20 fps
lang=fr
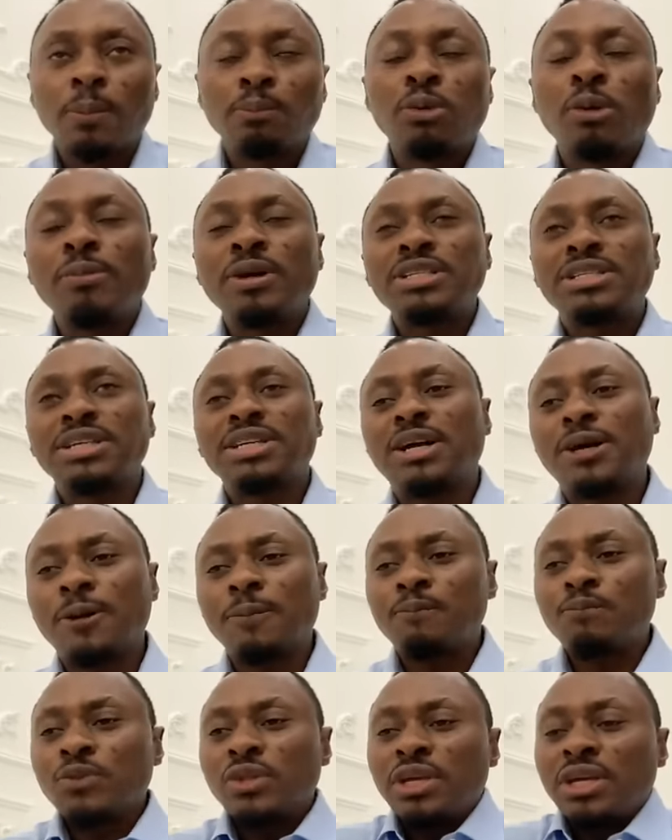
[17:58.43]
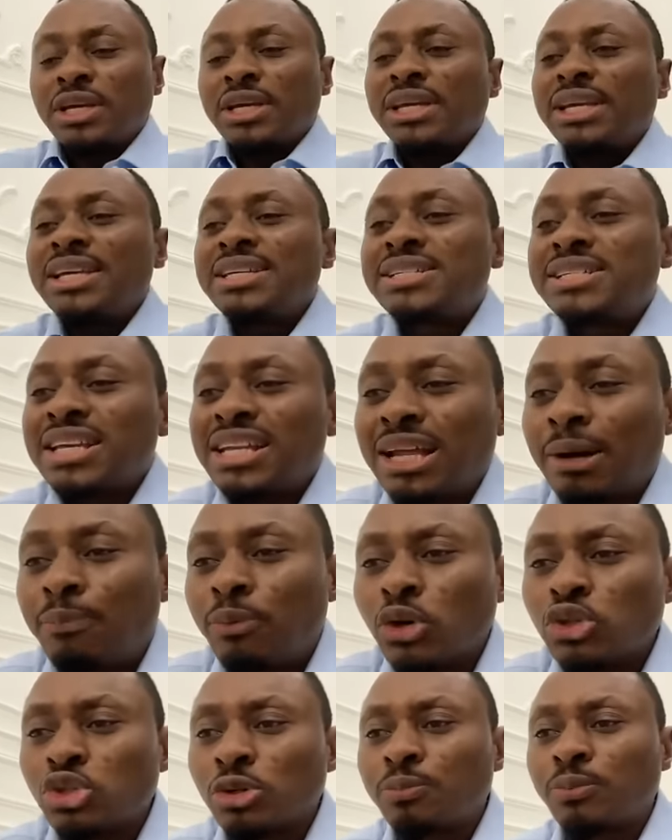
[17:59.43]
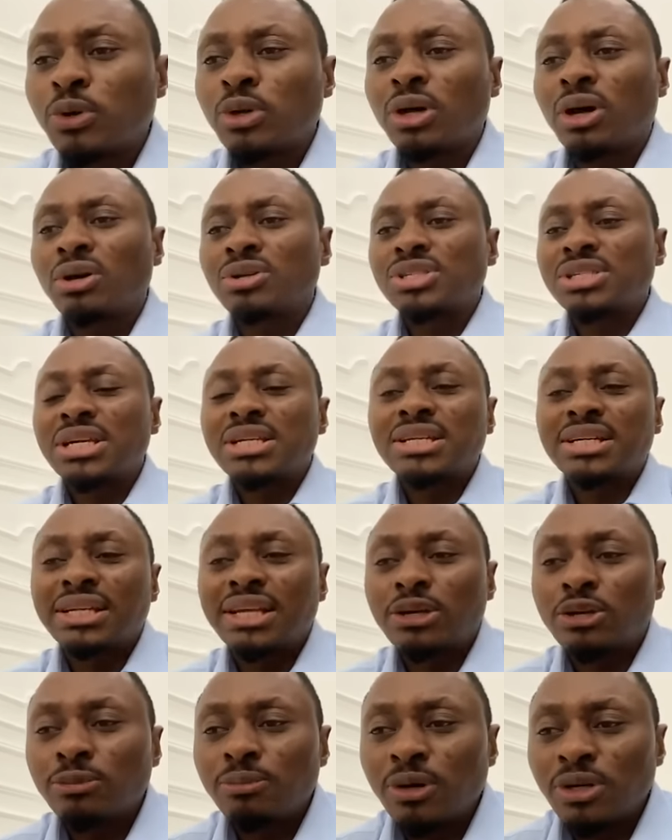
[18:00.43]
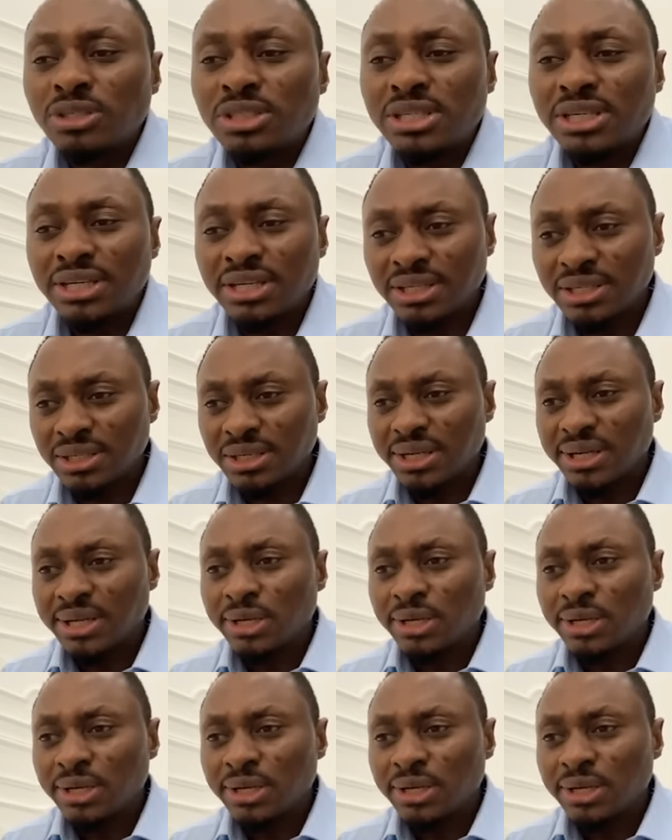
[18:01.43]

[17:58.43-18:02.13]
Bon, maintenant, Ici, l'apôtre Paul enseigne clairement que